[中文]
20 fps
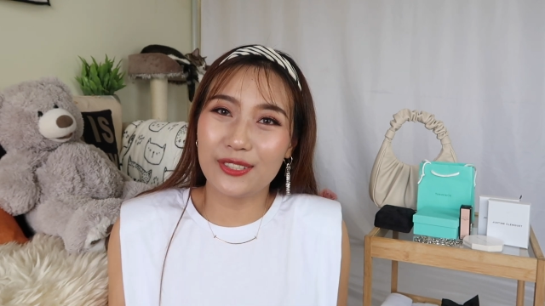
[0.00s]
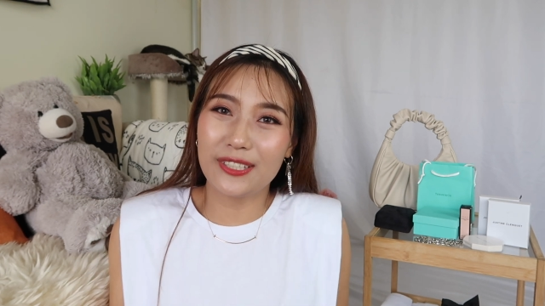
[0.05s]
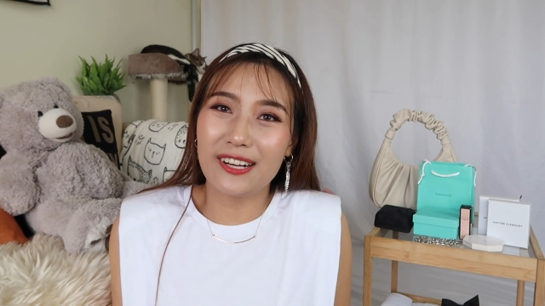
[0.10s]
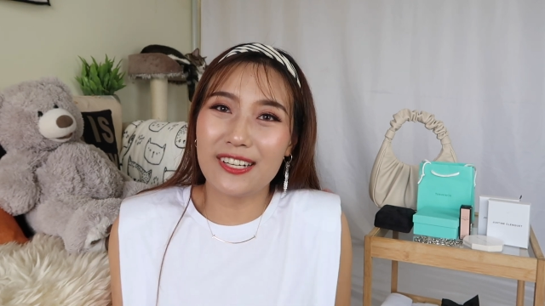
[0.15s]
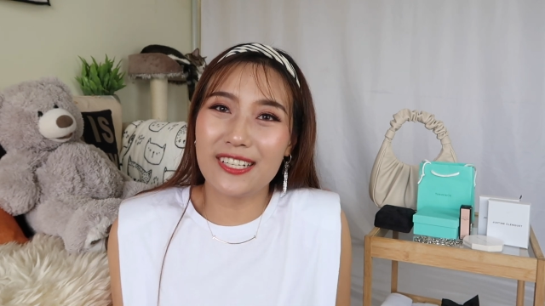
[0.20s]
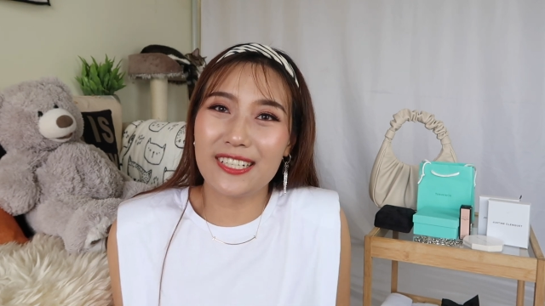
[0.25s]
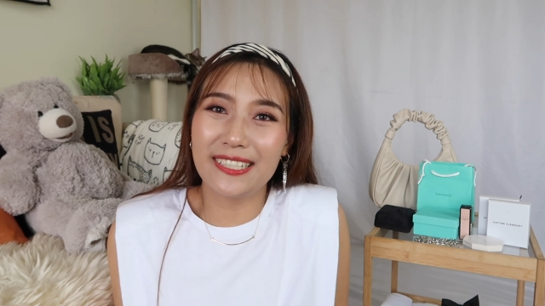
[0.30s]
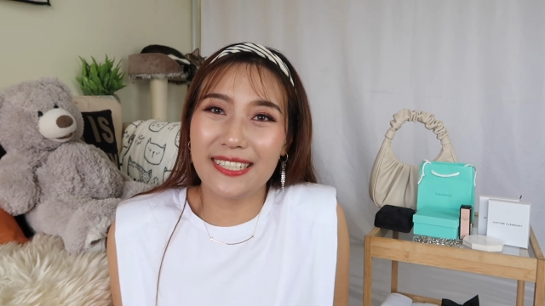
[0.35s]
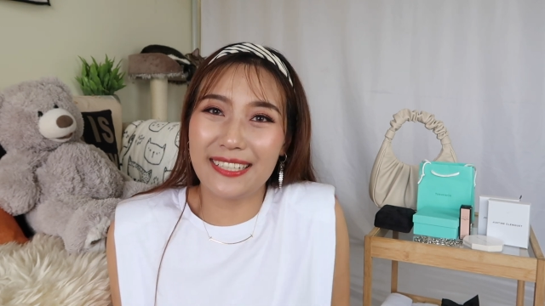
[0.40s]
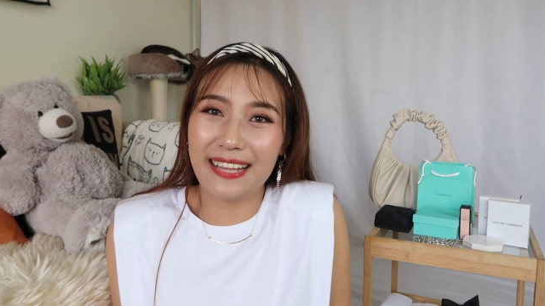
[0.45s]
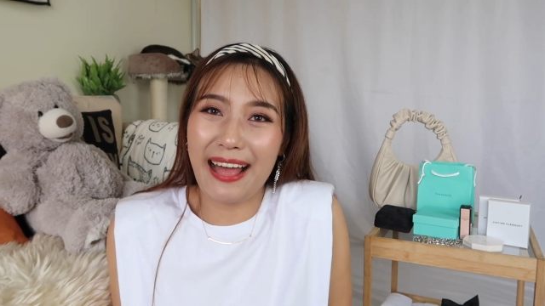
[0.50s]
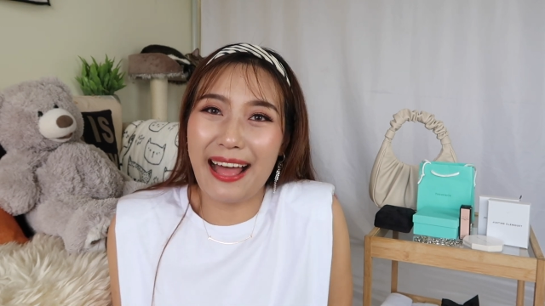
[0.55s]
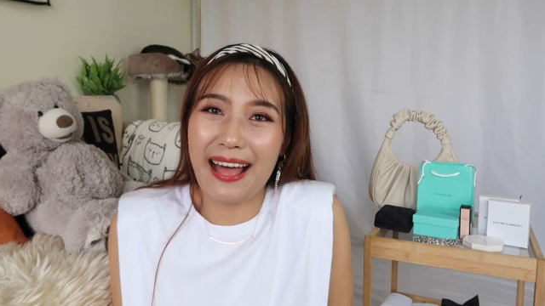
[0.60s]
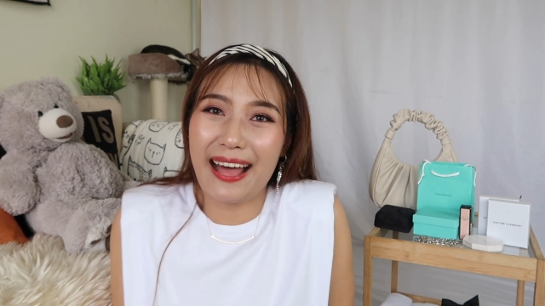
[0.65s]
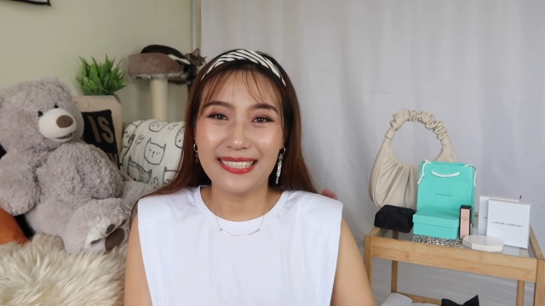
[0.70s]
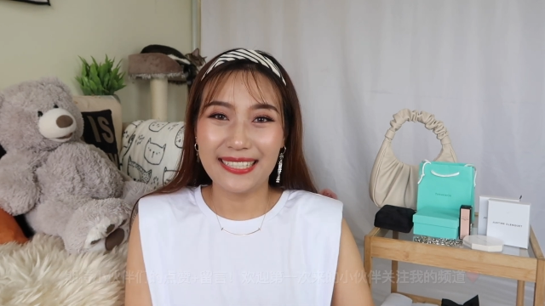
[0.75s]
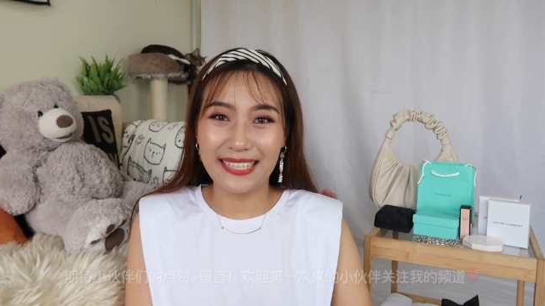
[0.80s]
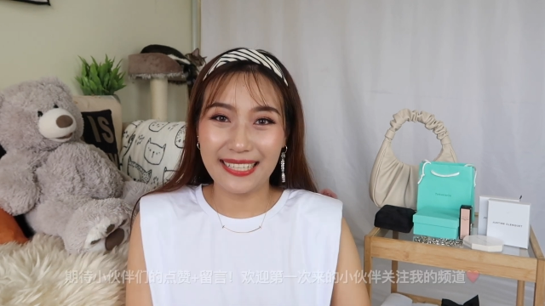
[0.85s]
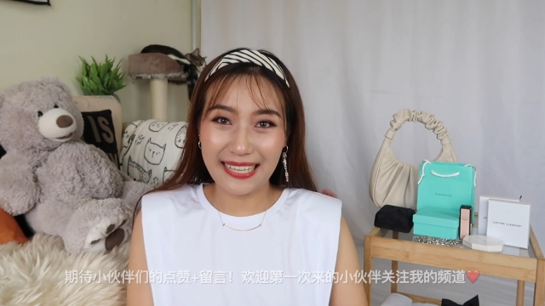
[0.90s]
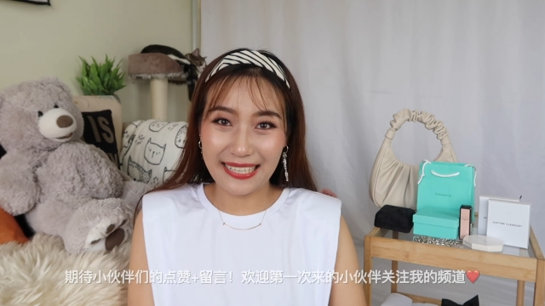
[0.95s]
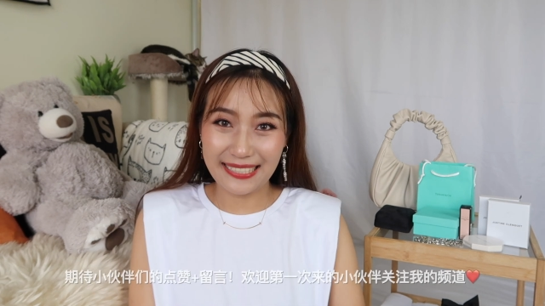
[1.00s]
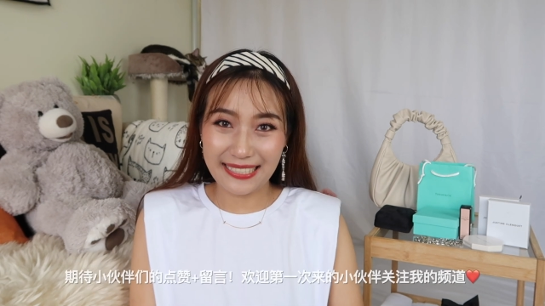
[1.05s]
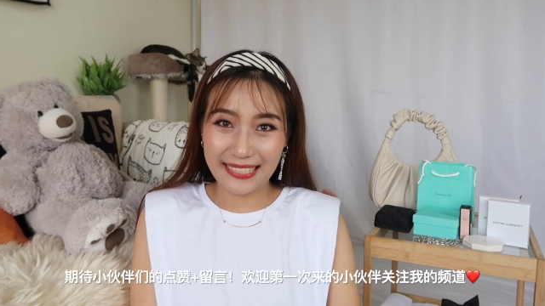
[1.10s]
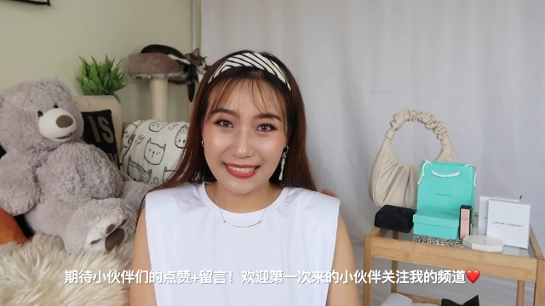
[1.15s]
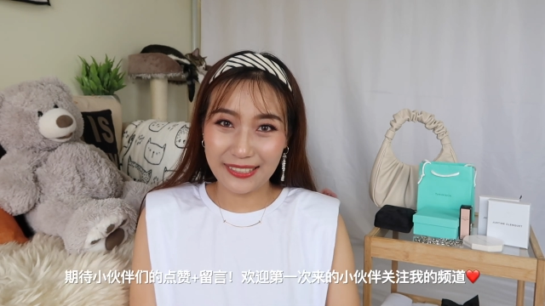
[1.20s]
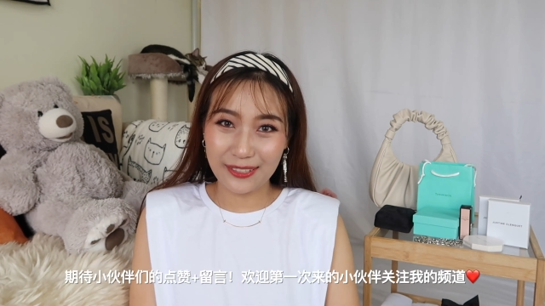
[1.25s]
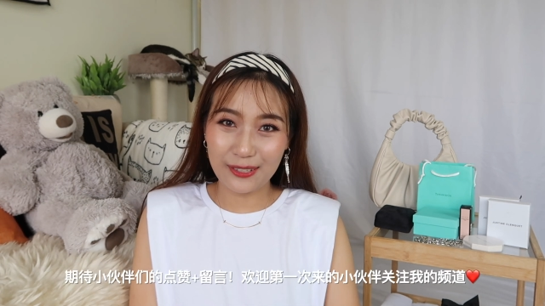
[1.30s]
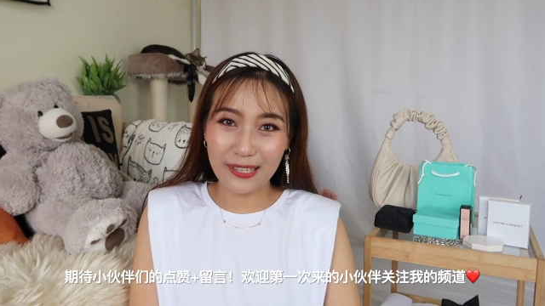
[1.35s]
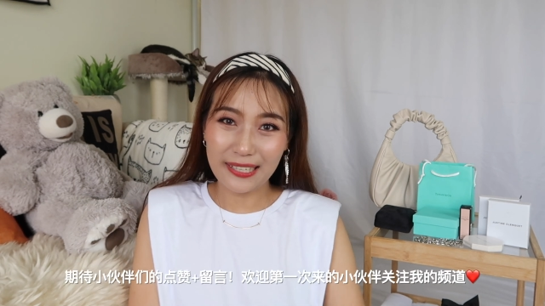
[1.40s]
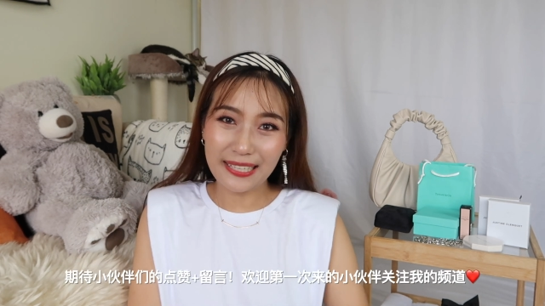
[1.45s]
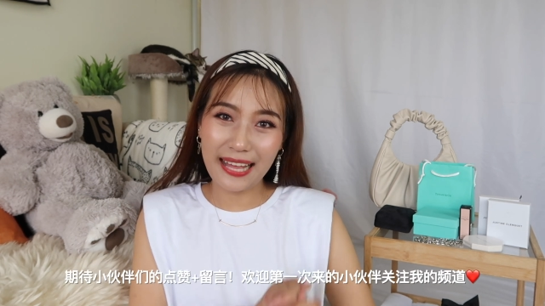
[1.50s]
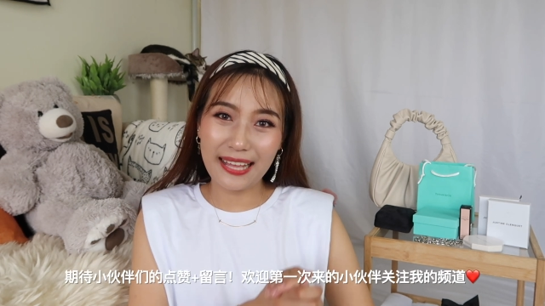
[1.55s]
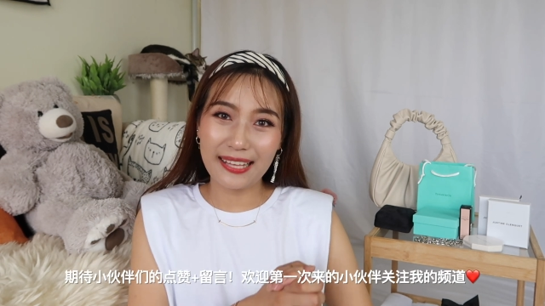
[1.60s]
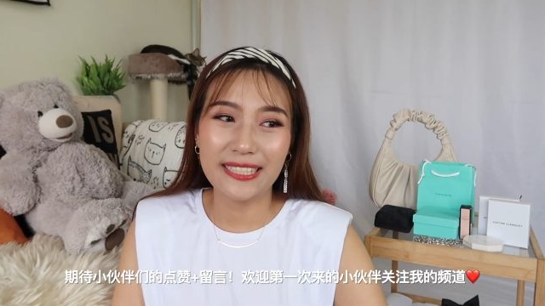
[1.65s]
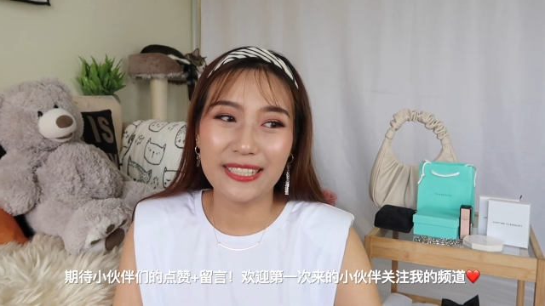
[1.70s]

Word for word: 到这里啦，谢谢大家的观看。